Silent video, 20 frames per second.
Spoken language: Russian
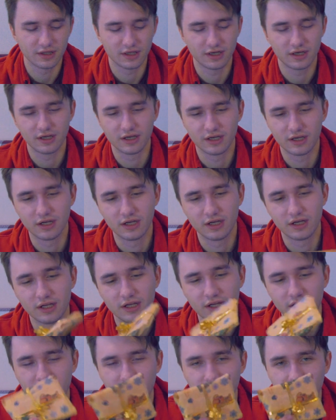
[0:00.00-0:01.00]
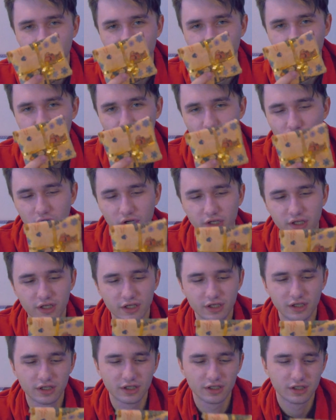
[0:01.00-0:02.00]
на
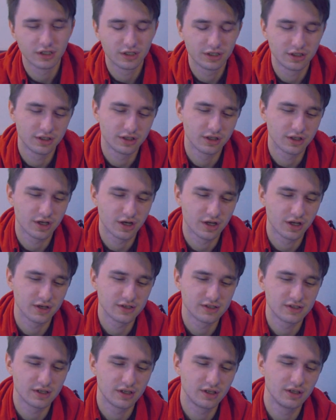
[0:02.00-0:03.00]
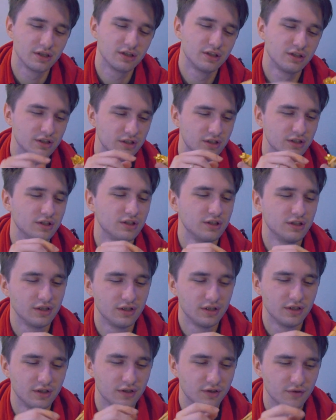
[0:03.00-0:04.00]
ролике, а, как раз таки.
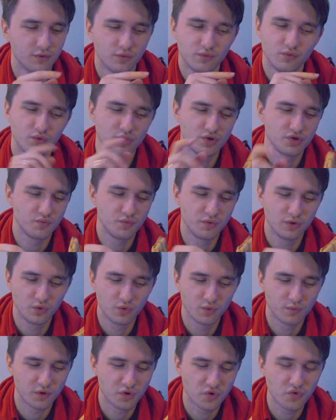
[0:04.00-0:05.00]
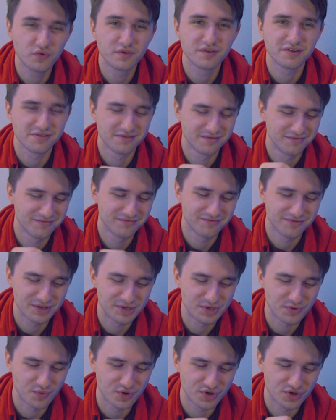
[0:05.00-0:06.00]
В очень милой упаковке.
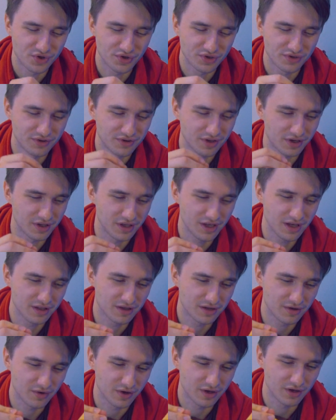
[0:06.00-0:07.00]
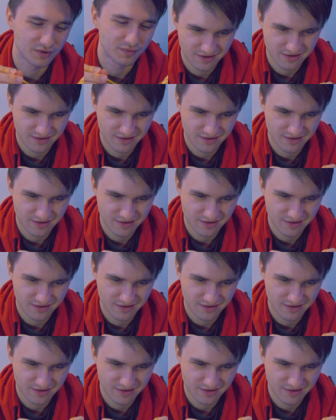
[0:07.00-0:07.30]
Спасибо большое. Так, я открываю.